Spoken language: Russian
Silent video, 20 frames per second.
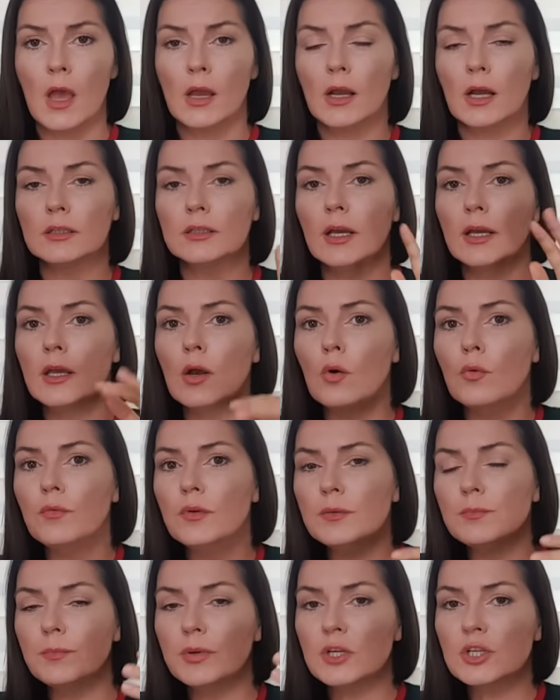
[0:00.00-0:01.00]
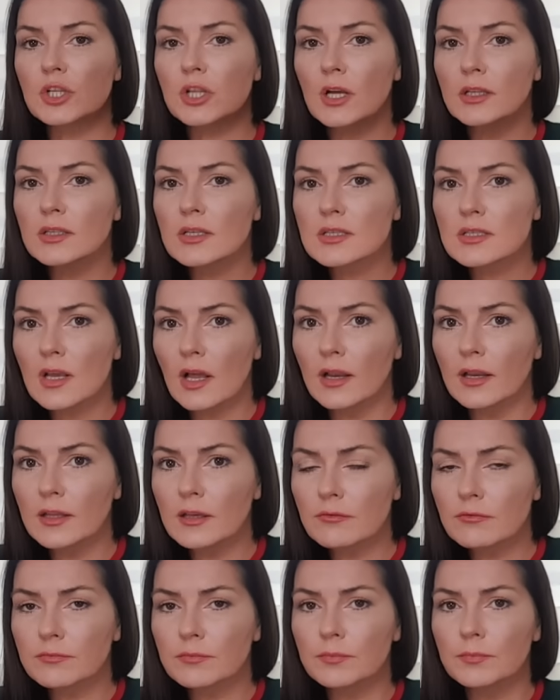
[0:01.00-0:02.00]
Когда я увид... пришла на
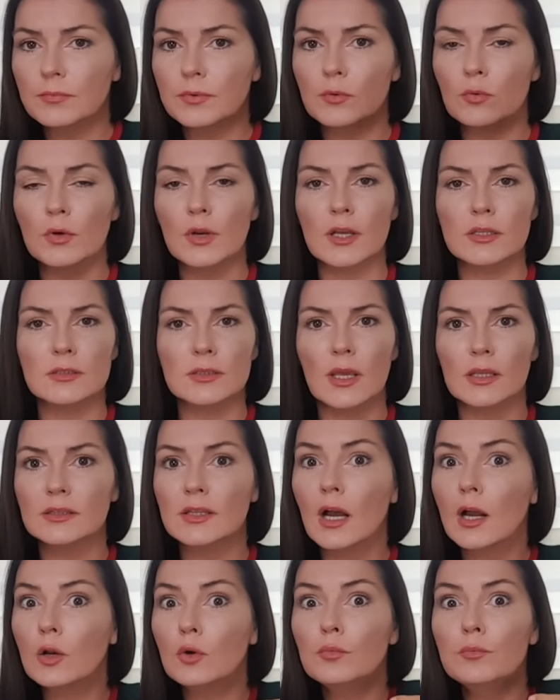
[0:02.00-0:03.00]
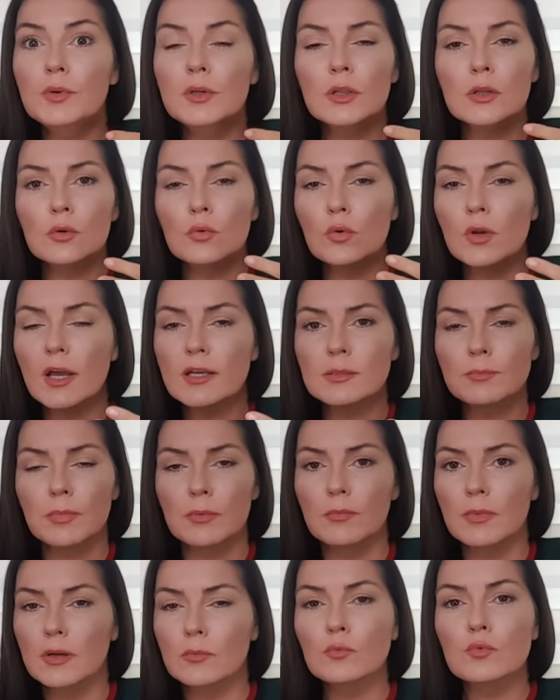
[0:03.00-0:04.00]
залив погулять, я так любила гулять по
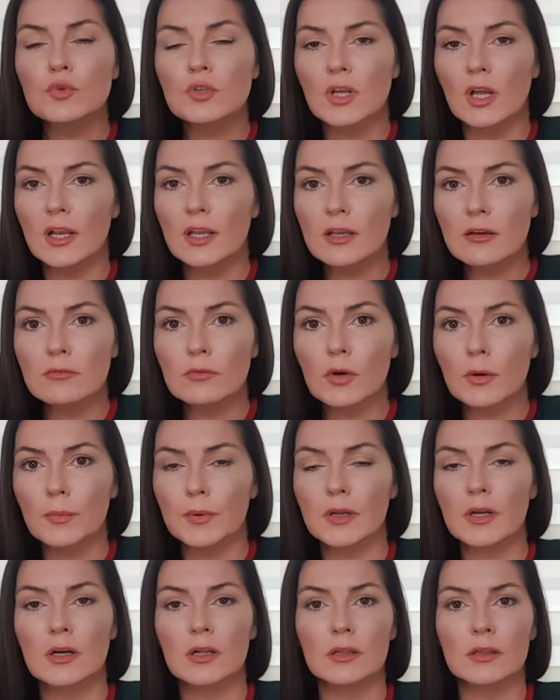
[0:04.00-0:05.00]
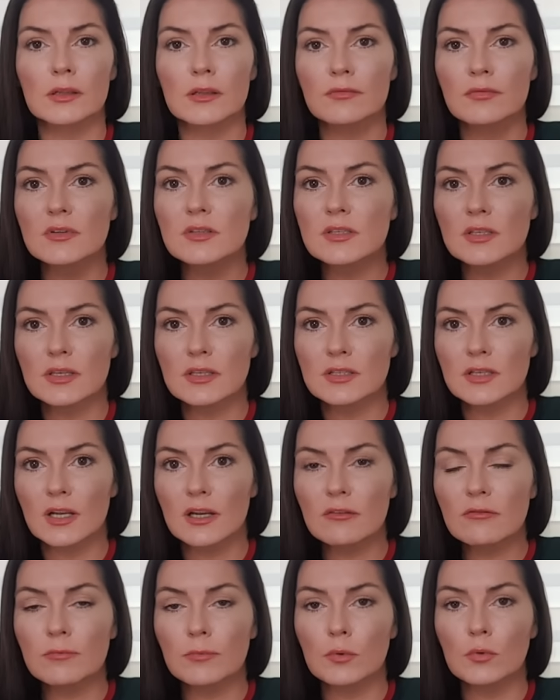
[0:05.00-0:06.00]
моему заливу, я приехала на Финский
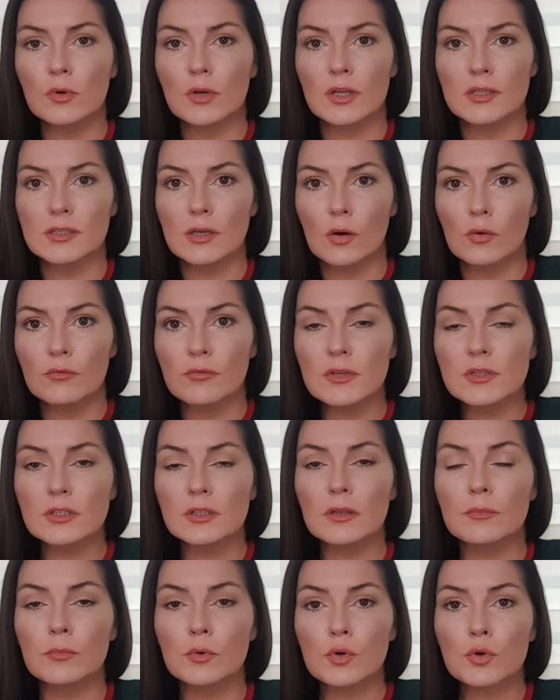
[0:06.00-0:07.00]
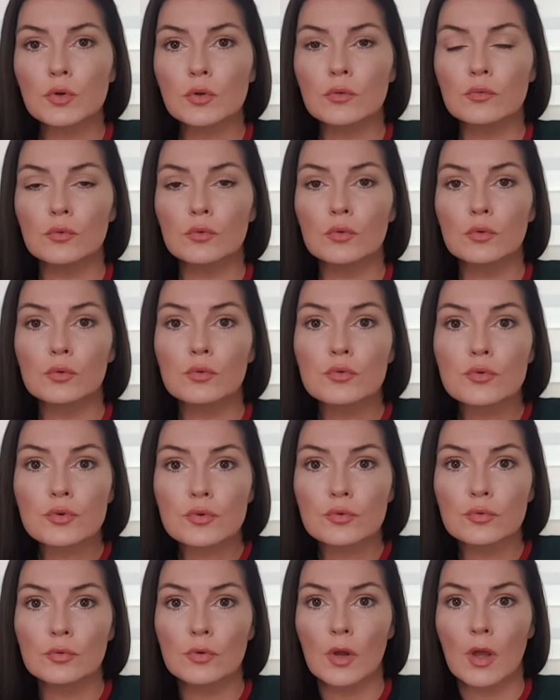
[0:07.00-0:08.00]
залив погулять, я увидела мертвую
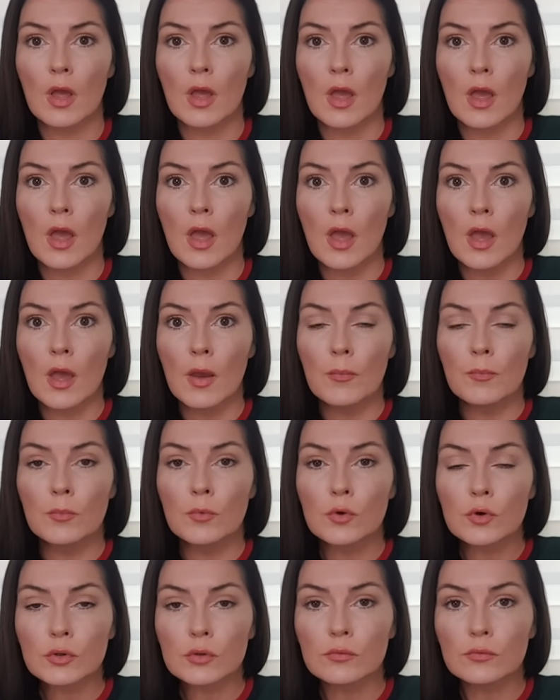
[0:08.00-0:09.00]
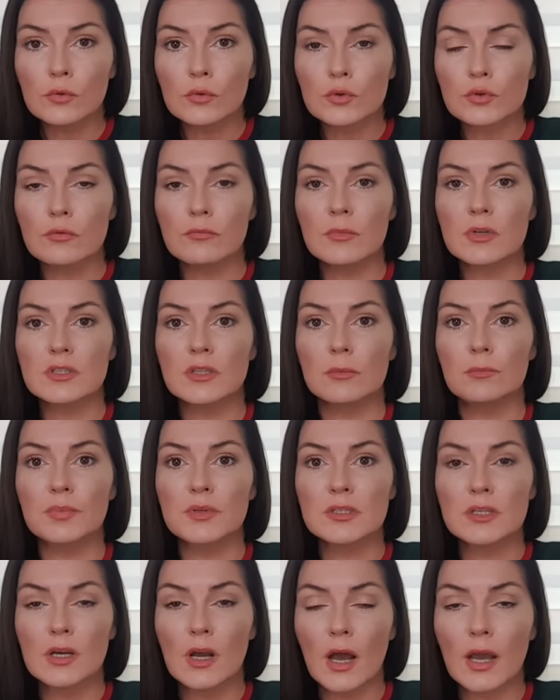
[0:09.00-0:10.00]
лужу. Мертвую лужу. Вместо
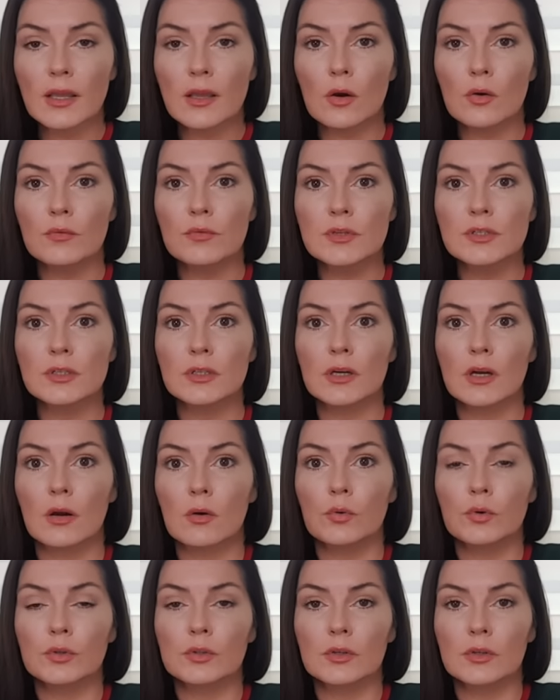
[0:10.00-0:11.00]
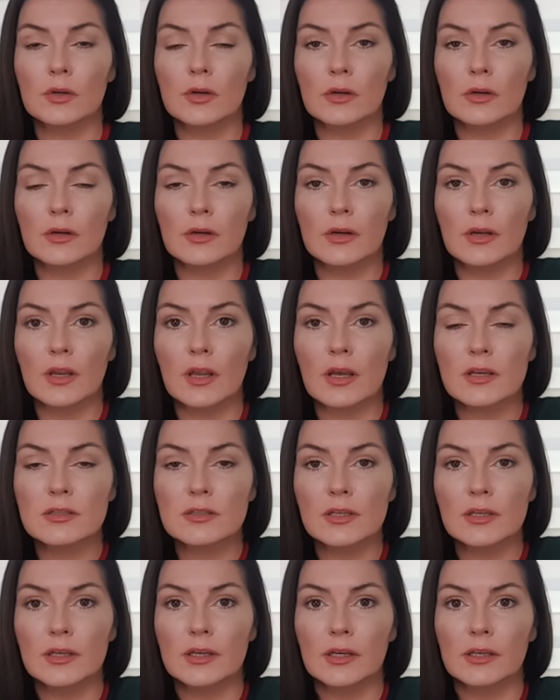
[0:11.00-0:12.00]
песка я увидела какой-то
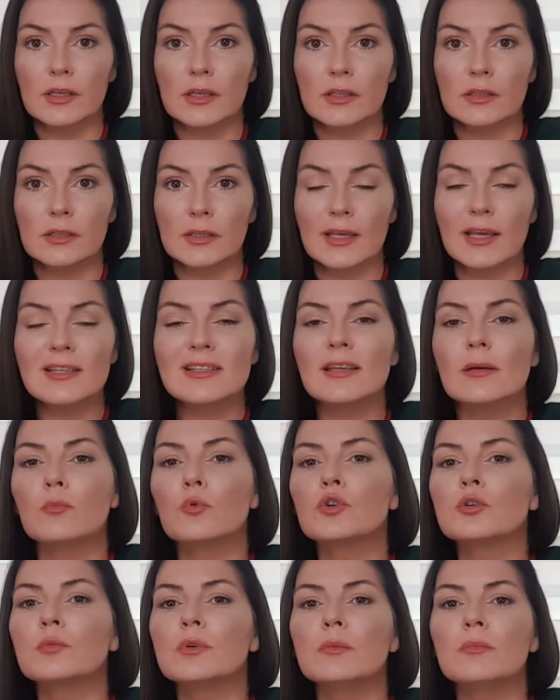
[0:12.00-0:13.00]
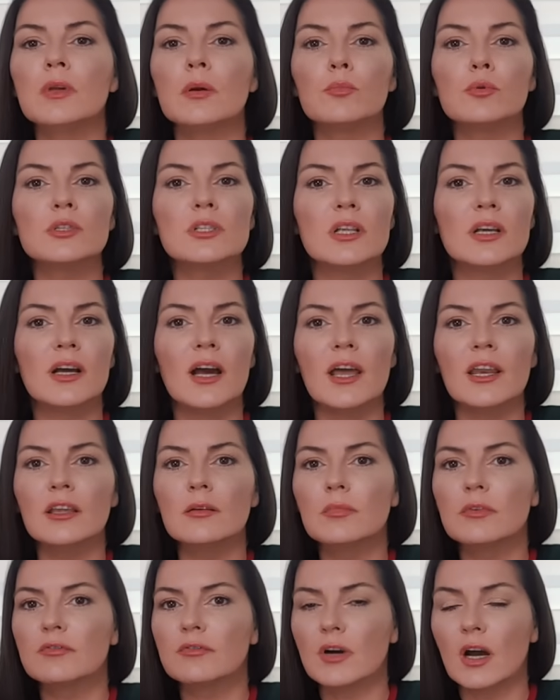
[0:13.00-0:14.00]
грязный какие-то... Я не знаю, может быть, мне после
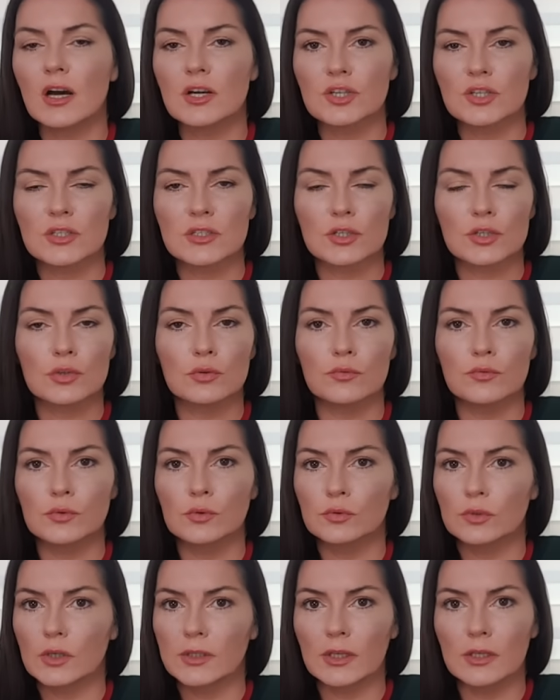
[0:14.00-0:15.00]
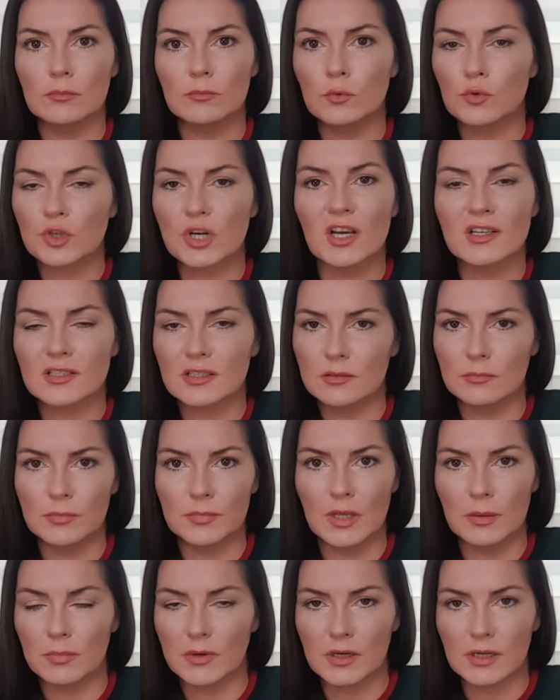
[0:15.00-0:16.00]
Карибов кажется, что все таким ужасным
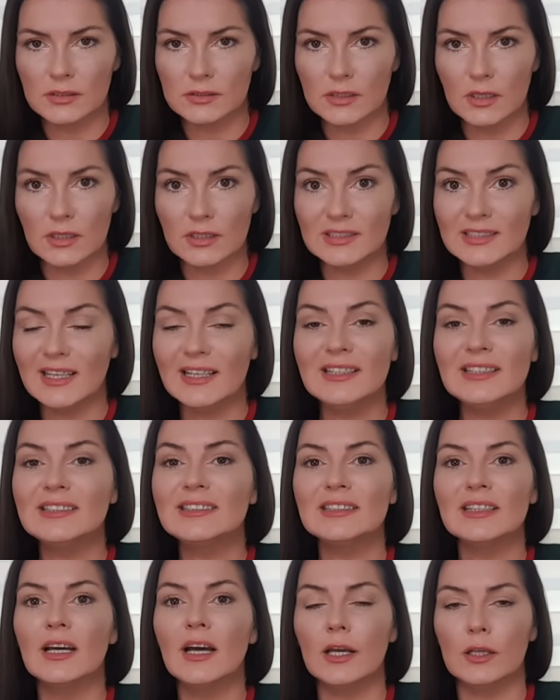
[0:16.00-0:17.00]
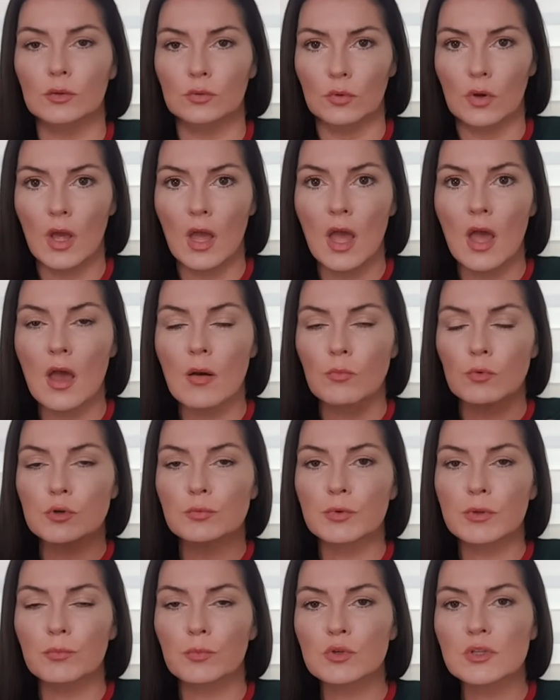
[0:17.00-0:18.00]
мне показалось. Я не знаю. Может
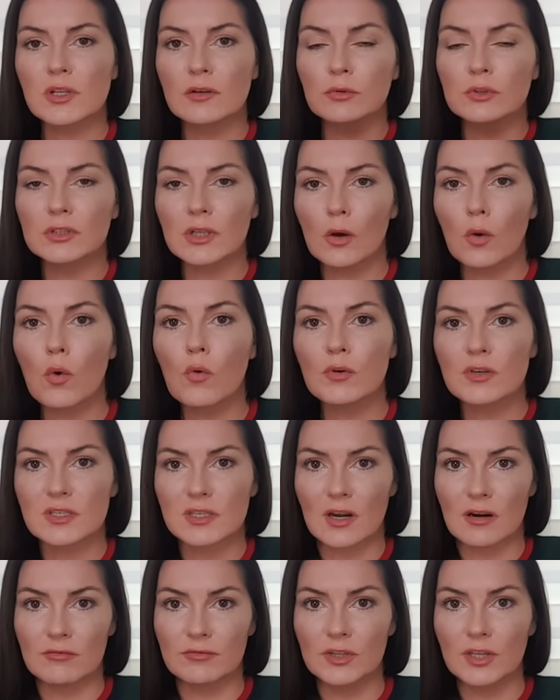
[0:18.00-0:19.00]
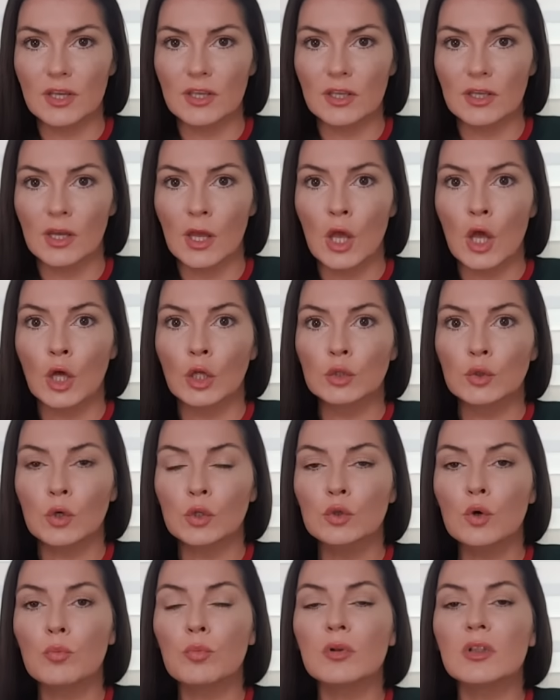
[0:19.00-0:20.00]
быть, после вот такого сравнения. Но
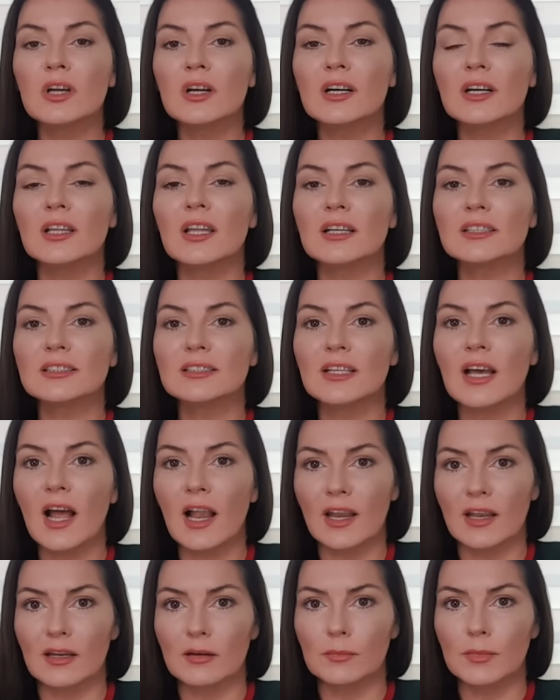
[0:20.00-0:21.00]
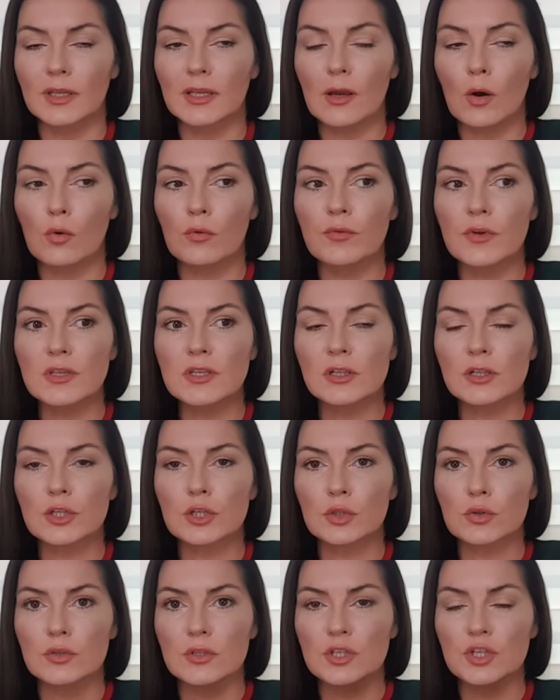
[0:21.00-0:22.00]
оно было колоссальным. И я увидела,
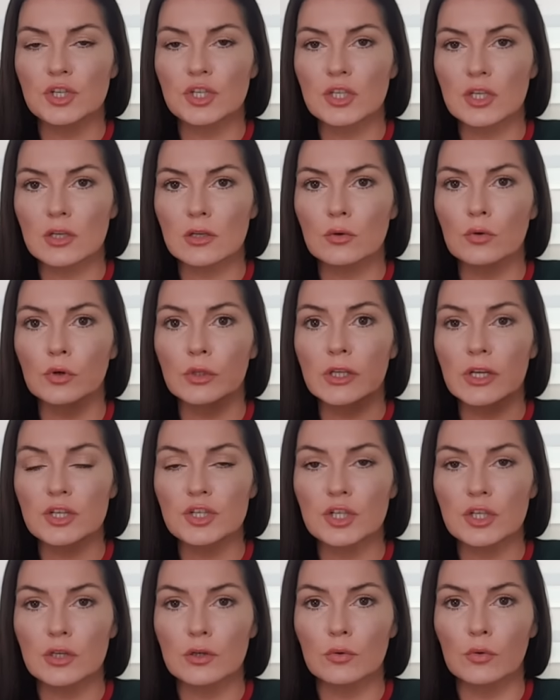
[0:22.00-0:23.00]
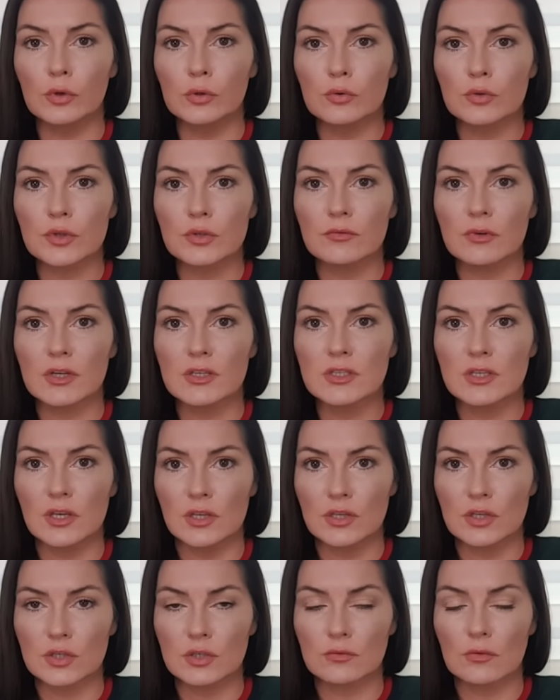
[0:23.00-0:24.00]
что за 4 года... Я 4 года уже в России
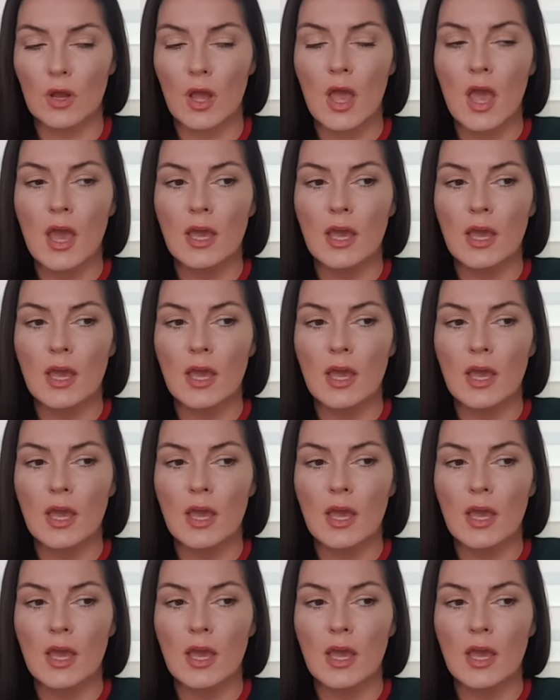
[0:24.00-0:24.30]
не жил.